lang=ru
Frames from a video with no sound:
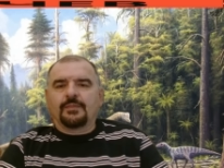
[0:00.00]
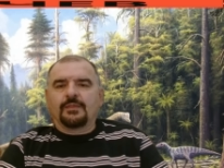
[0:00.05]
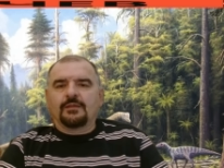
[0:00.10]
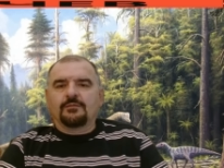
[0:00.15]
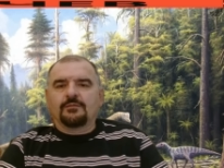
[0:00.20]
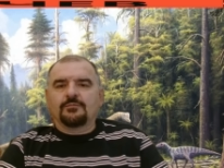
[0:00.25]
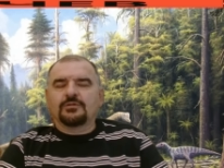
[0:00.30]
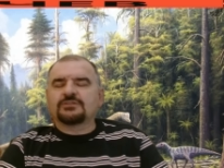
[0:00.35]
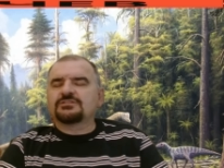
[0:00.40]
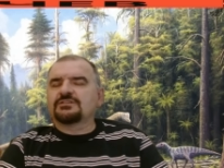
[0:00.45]

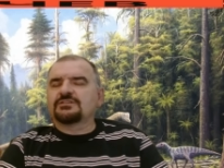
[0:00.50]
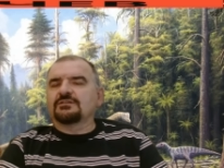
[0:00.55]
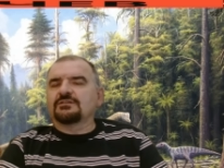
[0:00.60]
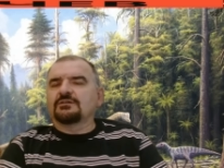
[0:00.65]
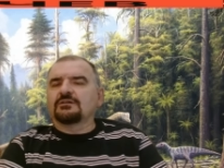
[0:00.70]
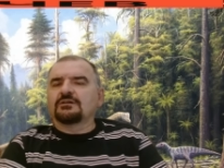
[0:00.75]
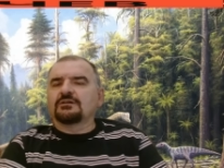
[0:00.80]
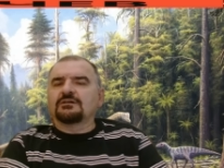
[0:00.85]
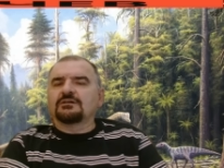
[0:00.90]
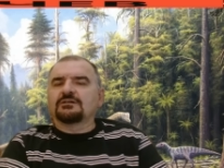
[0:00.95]
Подождите,
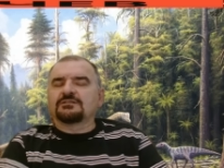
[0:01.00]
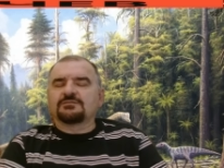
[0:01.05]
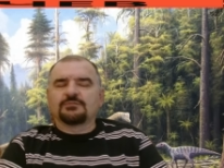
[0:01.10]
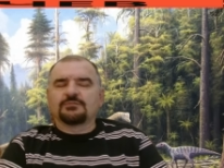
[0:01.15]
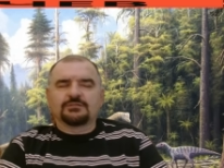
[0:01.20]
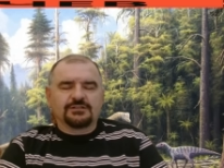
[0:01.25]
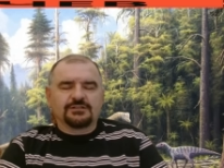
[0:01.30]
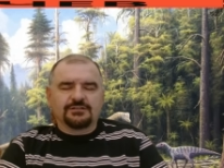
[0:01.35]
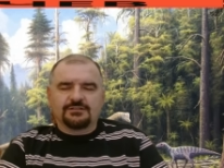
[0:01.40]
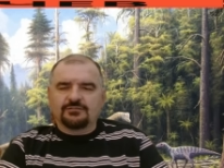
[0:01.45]
э, вот
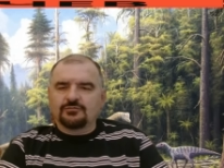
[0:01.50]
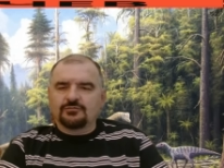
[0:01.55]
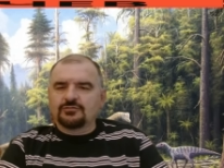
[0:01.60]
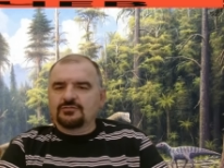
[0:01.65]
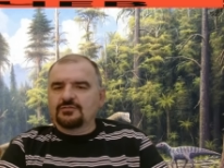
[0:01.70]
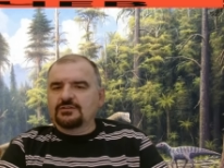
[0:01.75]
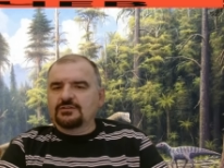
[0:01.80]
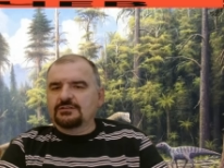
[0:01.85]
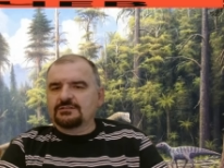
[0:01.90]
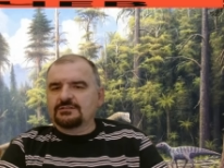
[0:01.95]
смотрите, вот
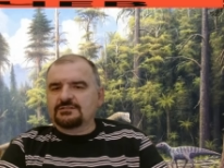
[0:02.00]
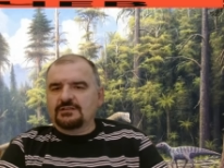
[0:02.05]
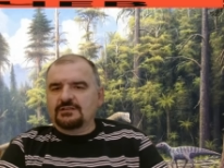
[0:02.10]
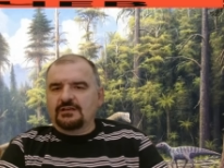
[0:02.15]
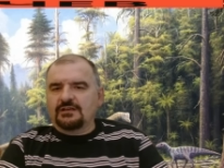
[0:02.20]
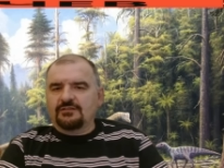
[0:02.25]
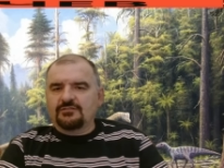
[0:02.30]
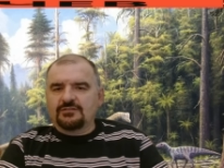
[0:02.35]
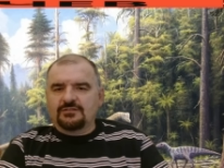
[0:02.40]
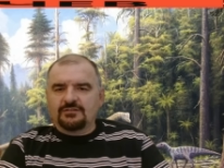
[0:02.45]
вы
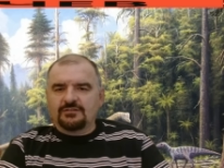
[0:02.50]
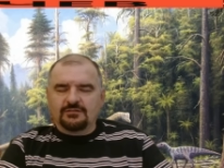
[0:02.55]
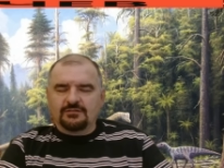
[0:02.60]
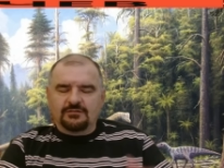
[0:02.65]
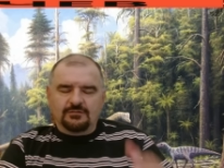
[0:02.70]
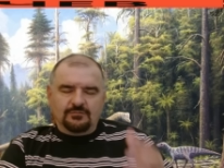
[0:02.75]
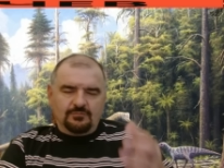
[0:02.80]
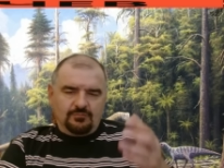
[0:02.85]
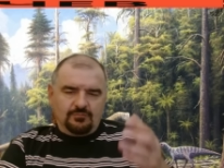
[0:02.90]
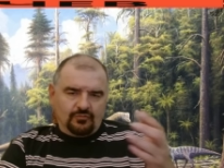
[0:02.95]

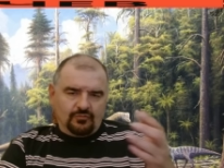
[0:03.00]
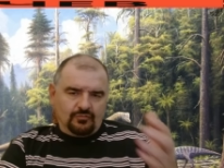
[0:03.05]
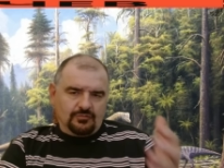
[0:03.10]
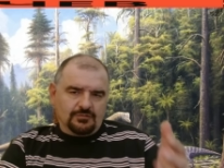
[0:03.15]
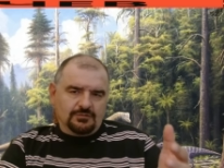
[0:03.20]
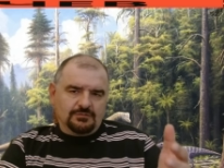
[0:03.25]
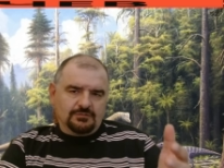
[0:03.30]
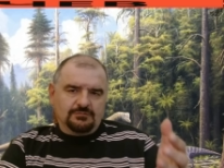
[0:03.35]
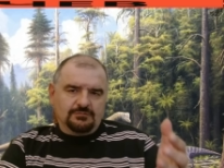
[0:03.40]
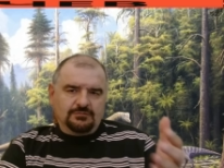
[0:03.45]
славите
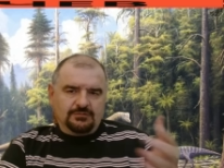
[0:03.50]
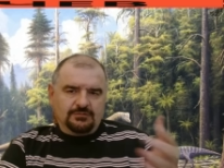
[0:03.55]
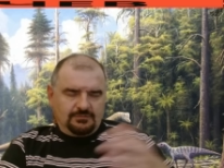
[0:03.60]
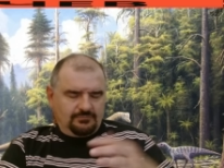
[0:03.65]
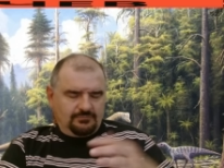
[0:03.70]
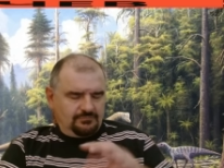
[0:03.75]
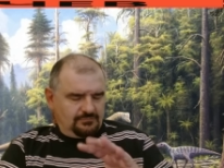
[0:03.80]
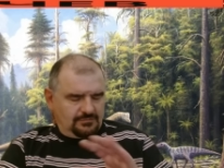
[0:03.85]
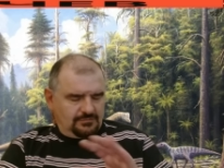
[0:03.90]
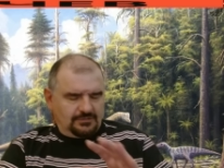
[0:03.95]
Бога, я,
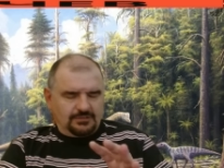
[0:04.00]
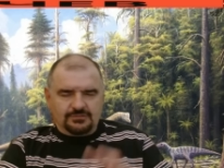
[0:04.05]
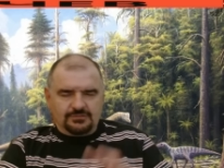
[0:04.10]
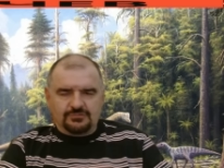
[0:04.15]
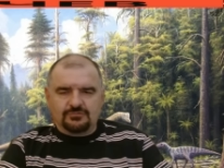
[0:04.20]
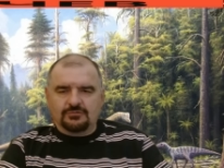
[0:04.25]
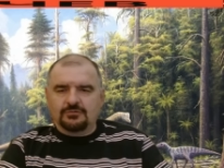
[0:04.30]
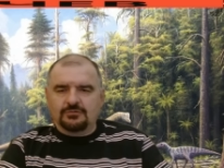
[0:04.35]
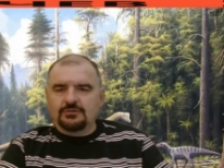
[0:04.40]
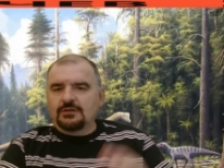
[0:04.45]

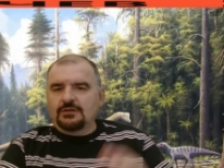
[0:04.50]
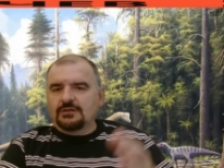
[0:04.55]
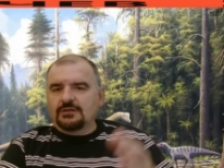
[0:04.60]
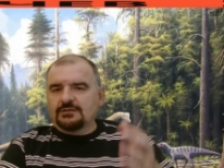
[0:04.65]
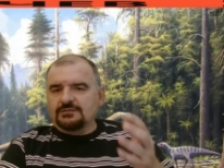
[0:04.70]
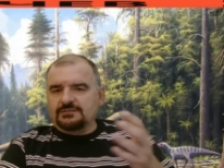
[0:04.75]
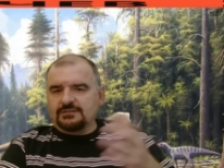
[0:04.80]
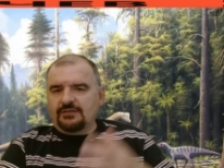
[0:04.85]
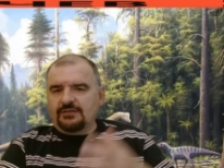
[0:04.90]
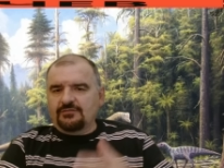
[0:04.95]
хорошо.
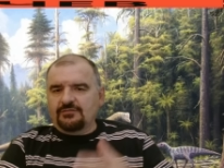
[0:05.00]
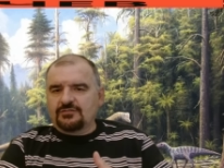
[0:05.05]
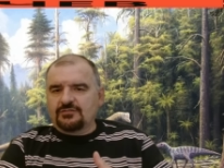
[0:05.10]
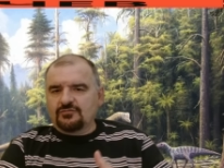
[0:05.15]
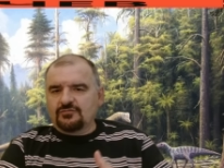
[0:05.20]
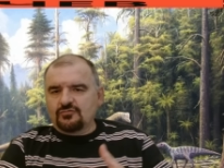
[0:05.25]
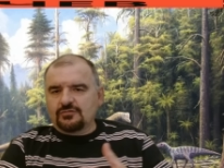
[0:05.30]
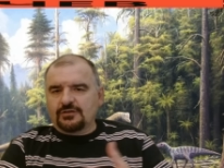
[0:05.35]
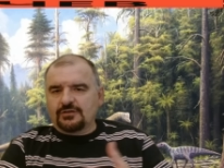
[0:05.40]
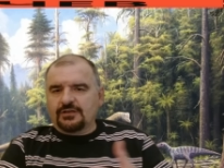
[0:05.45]
Так. Славите
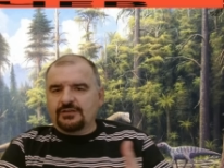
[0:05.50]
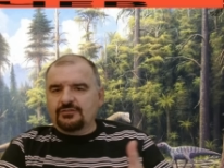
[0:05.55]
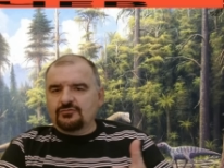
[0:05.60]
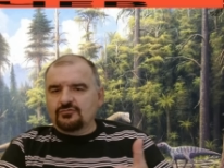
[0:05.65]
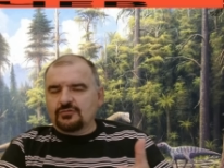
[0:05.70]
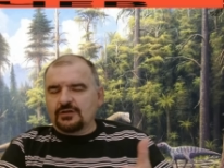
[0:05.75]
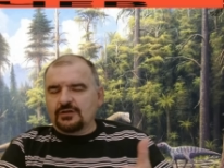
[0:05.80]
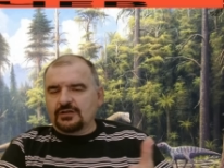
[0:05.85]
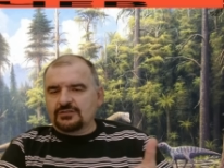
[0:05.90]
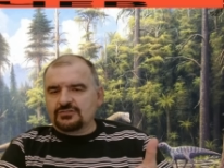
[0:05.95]

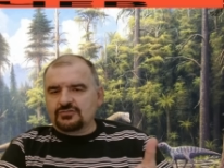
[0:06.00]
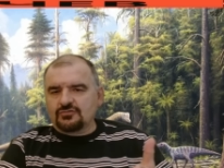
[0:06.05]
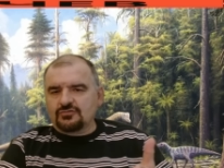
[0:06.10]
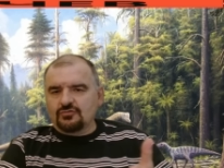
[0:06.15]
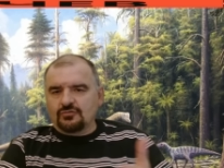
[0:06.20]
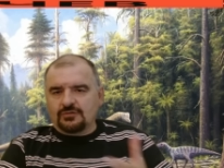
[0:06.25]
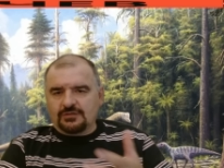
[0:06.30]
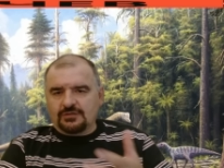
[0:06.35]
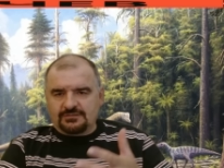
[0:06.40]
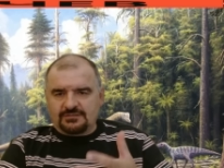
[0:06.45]
Украину как
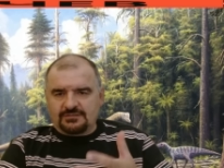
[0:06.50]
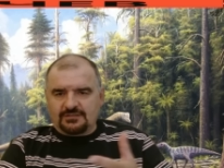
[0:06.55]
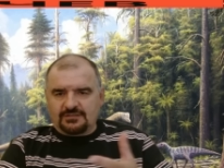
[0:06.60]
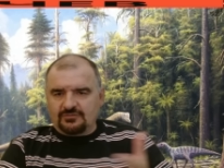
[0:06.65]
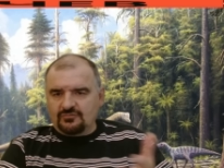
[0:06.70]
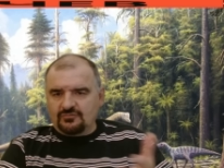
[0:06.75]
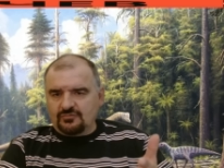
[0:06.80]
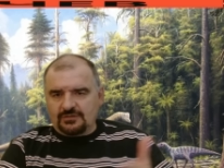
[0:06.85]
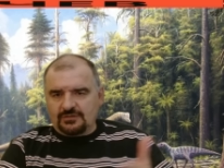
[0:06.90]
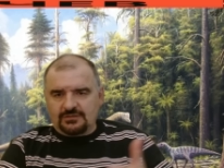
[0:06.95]
что? Как
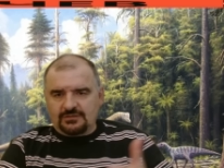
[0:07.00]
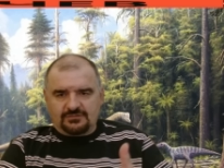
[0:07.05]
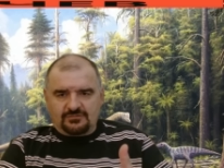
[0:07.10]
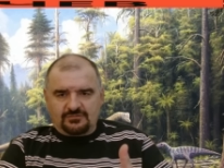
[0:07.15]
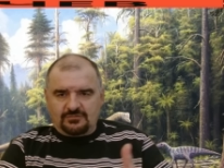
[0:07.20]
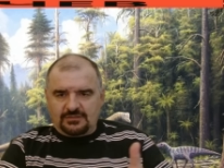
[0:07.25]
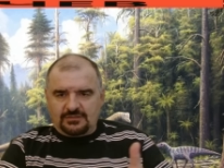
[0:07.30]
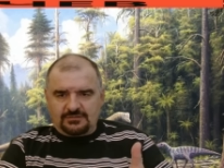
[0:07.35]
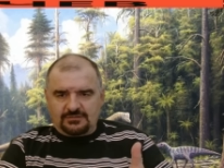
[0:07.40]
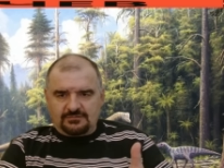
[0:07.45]
страну, как
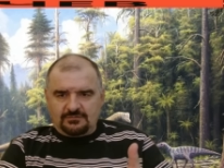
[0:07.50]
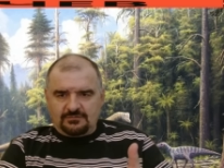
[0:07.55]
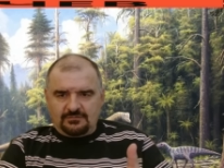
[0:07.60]
государство?